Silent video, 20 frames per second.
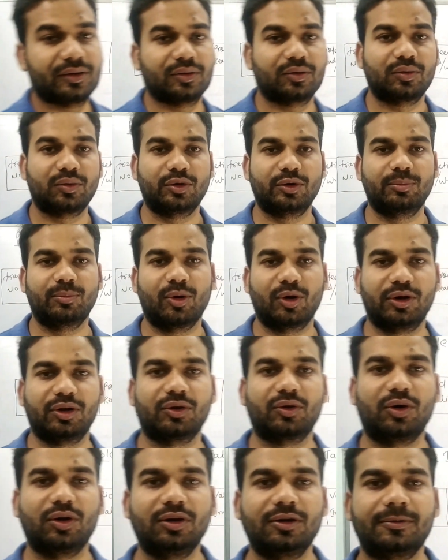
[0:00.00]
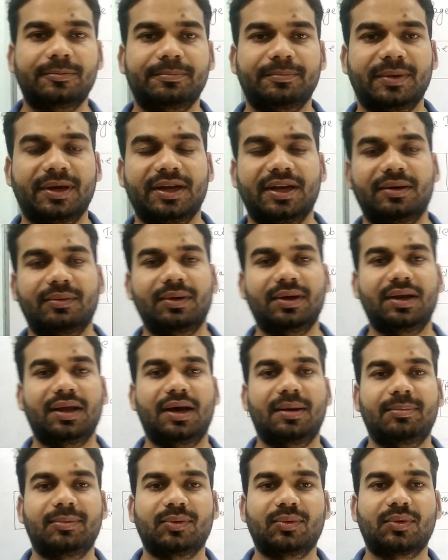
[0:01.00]
गुड मॉर्निंग ऑल मैं नवल
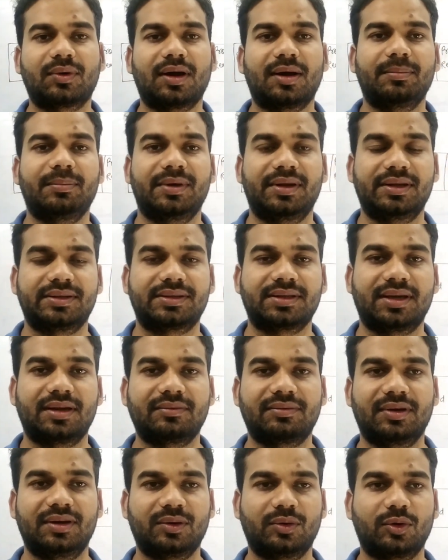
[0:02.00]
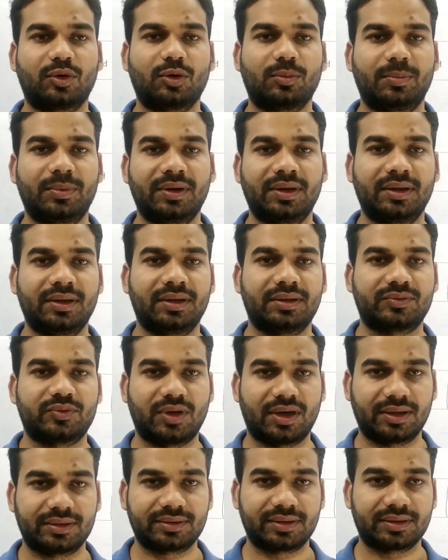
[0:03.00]
आप लोगों का मेरे चैनल फेनोगुर ग्रुप पर
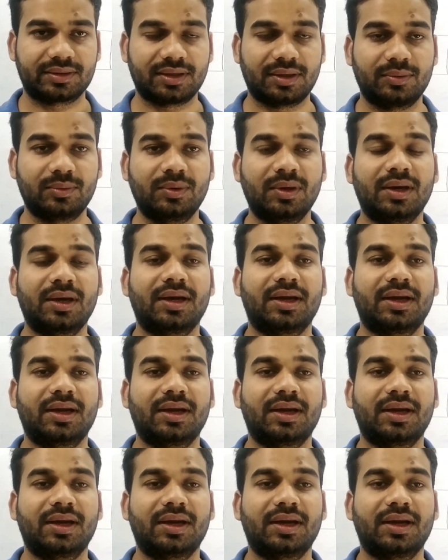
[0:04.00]
स्वागत करता हूं